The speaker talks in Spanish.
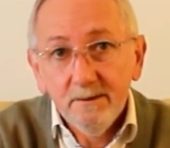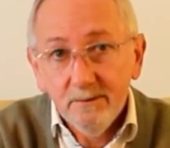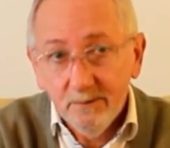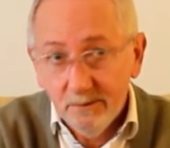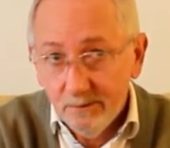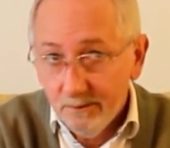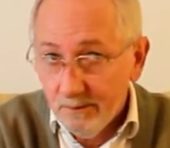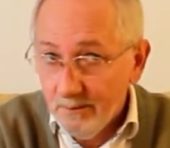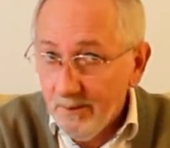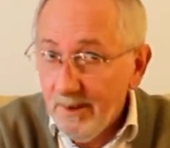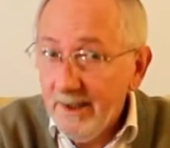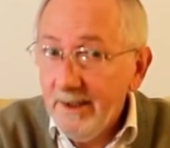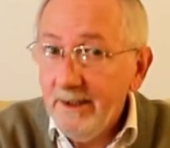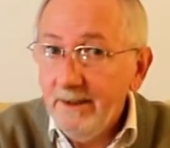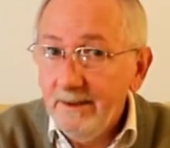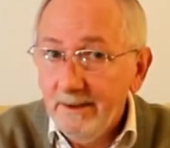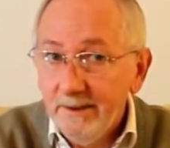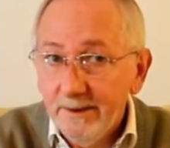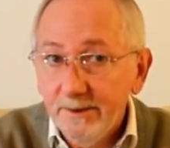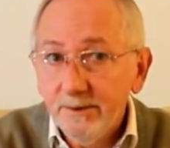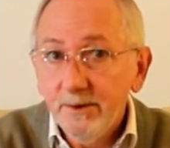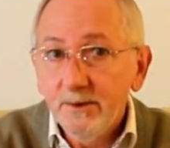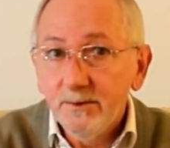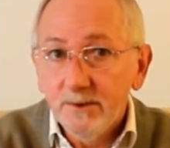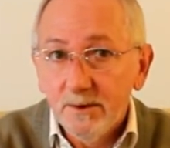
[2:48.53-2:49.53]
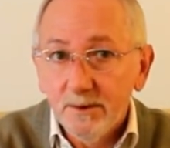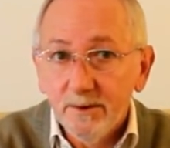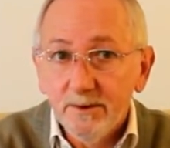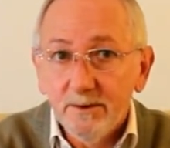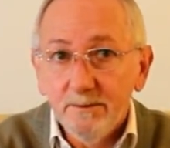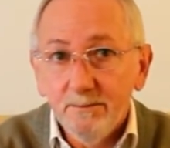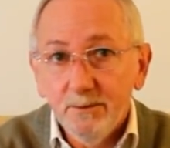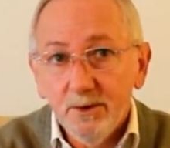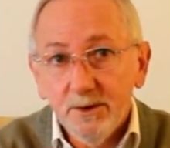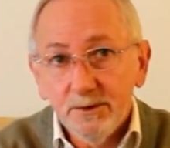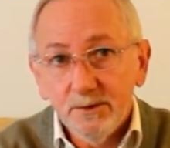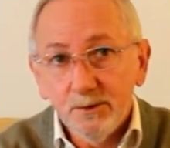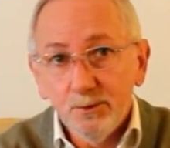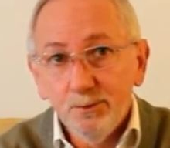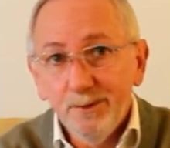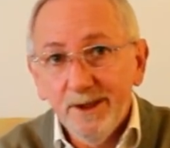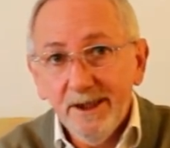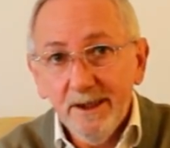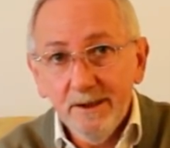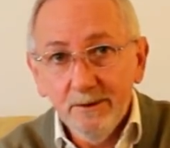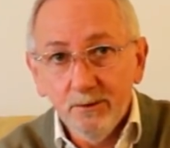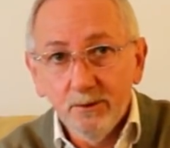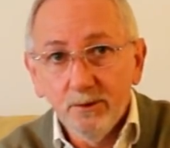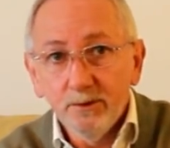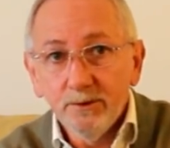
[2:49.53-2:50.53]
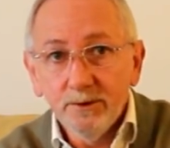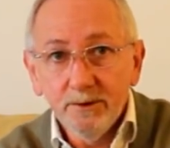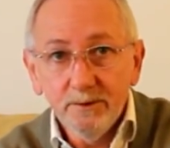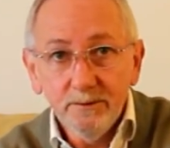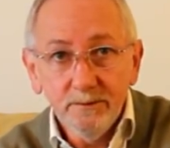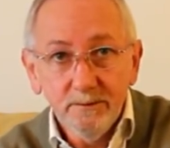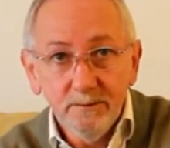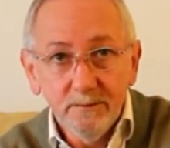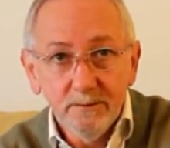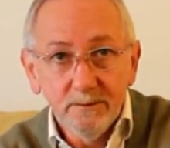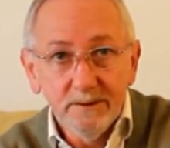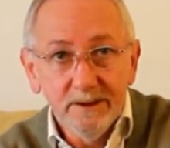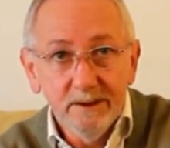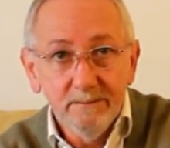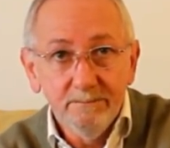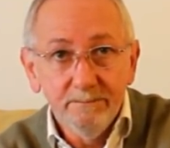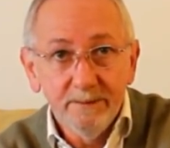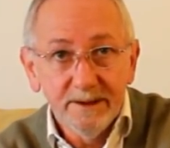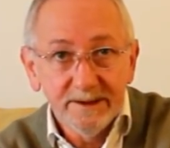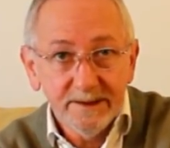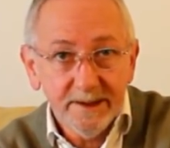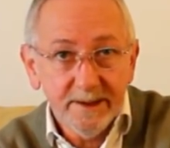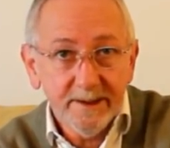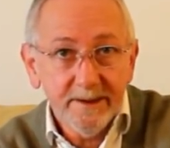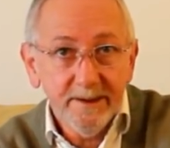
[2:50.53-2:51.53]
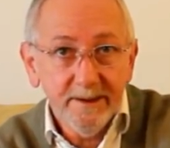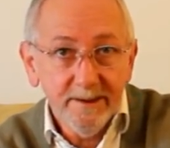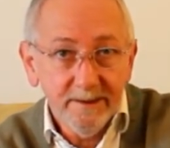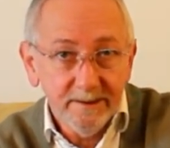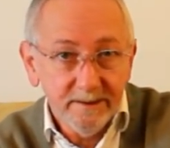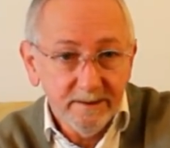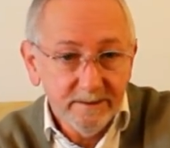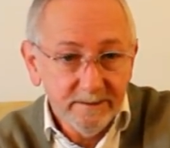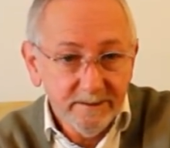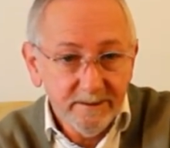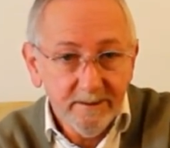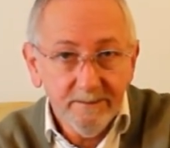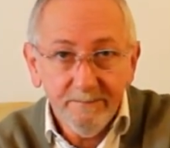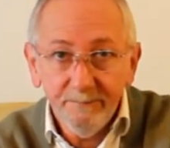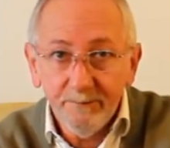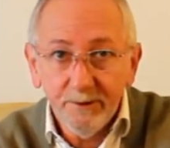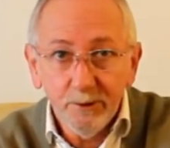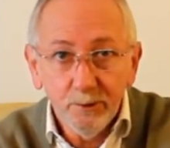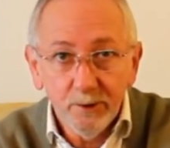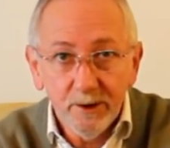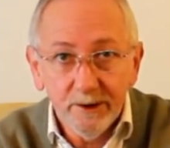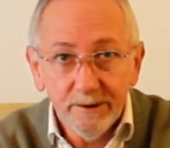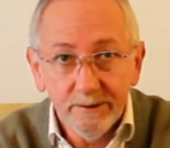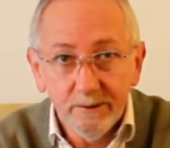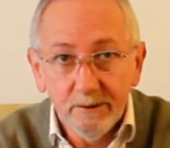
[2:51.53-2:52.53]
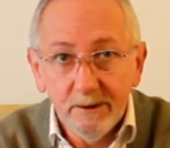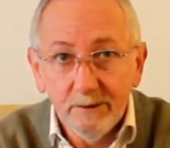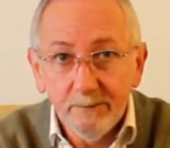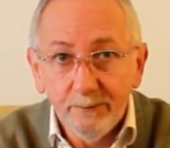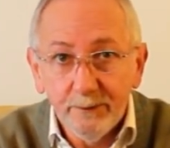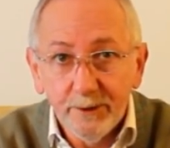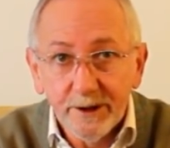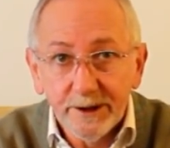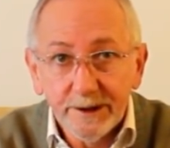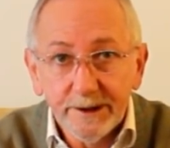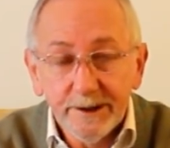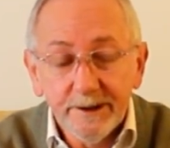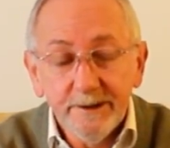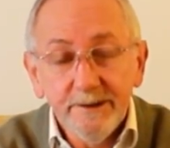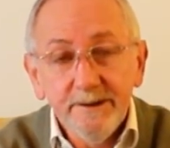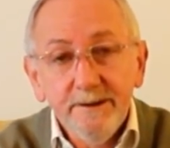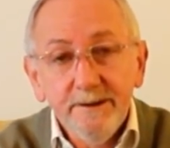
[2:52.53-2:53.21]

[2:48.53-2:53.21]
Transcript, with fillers: Con lo cual, eso solo tenemos que sumar el costo del pasaje que te está figurando en la oferta.